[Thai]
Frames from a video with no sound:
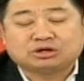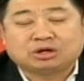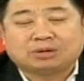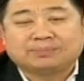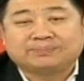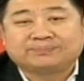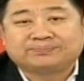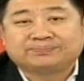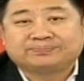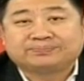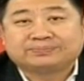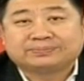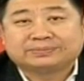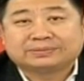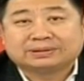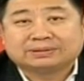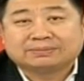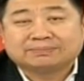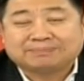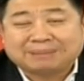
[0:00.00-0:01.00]
ชม
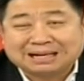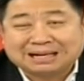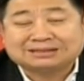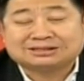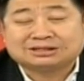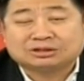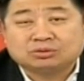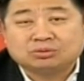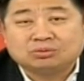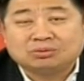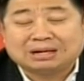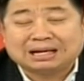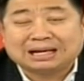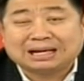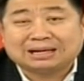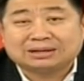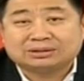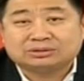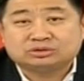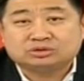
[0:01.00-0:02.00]
พักสักครู่
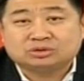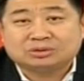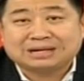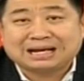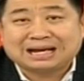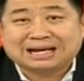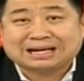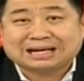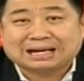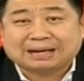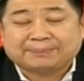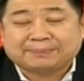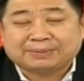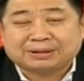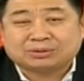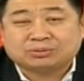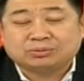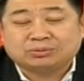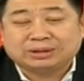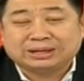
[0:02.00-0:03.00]
ฮะ ช่วงหน้ากลับ
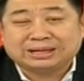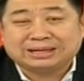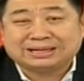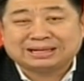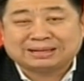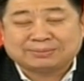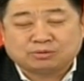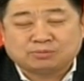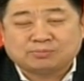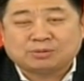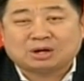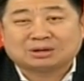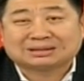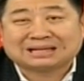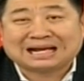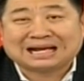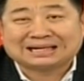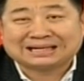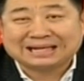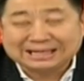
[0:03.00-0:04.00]
มาคุยในมุมมอง
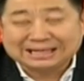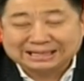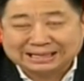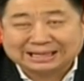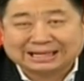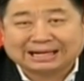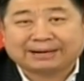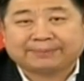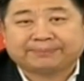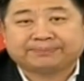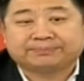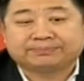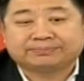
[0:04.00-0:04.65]
ทางเทคนิคครับ